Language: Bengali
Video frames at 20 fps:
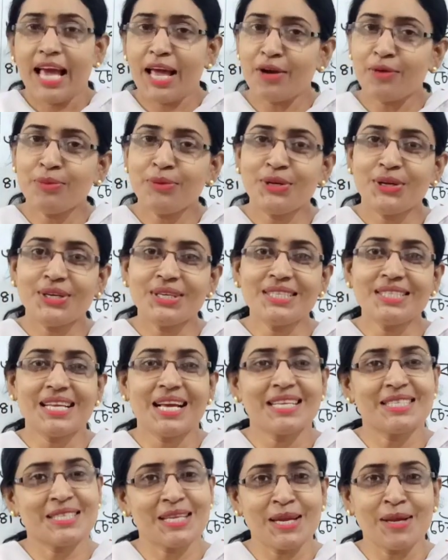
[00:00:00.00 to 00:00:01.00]
হ্যালো ভিয়ার্স
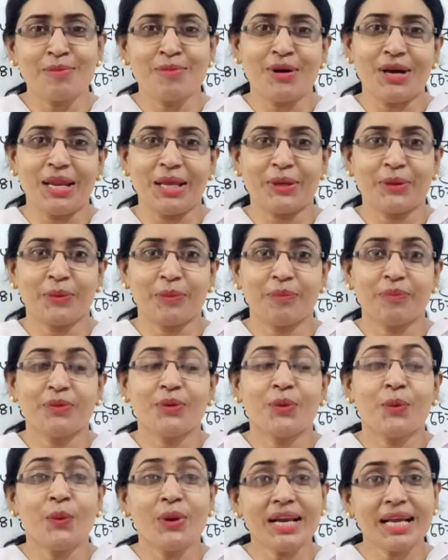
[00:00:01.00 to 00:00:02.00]
আসসালামু আলাইকুম
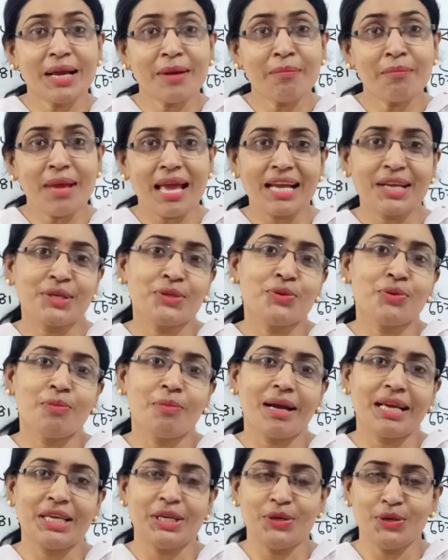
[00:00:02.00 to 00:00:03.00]
ওয়েলকাম ব্যাক টু
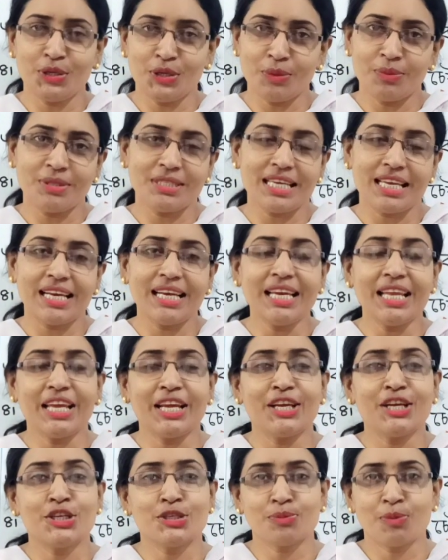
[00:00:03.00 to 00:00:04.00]
মাই ইউটিউব চ্যানেল
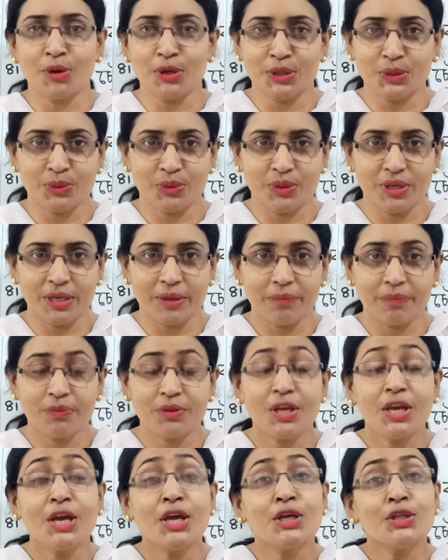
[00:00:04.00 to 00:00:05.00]
ইংলিশ ফর টুডে
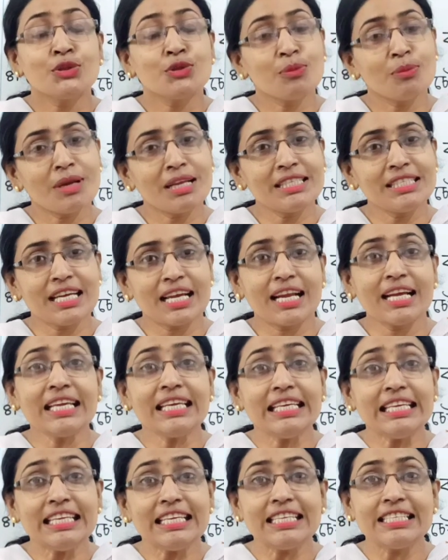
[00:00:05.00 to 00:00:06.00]
তোমরা যারা
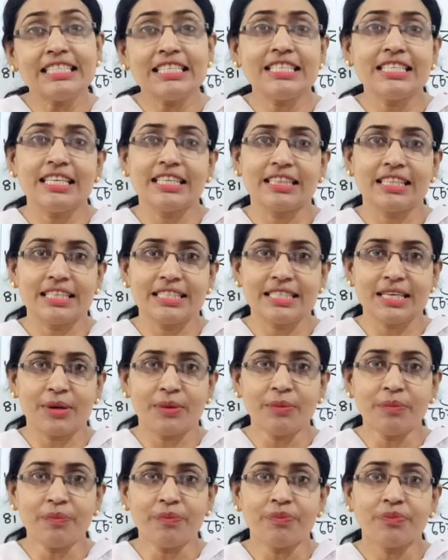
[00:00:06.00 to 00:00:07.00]
ইংরেজি শিখতে
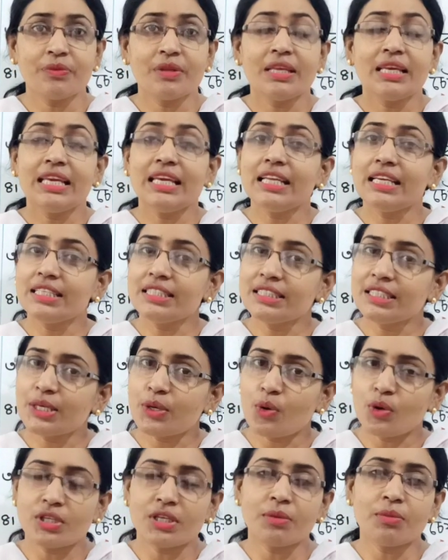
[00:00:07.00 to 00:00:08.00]
চাও
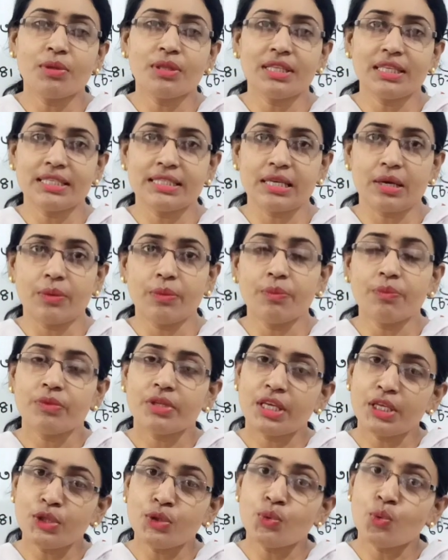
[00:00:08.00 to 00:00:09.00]
ইংরেজিতে কথা বলতে চাও
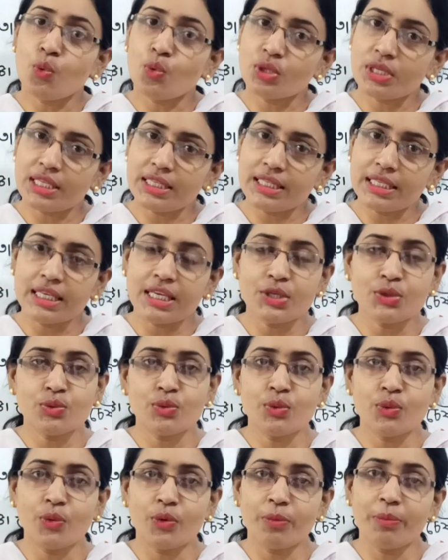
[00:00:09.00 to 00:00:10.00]
কিন্তু কোথা থেকে
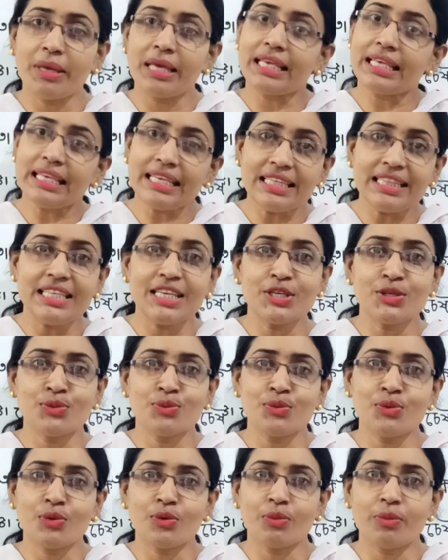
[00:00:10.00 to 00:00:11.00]
শুরু করবে কি দিয়ে
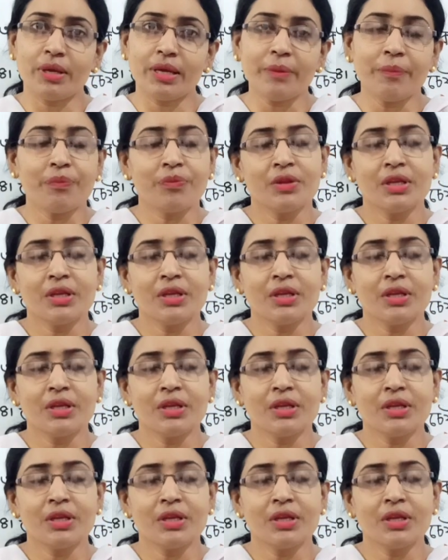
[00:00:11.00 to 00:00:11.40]
শুরু করবে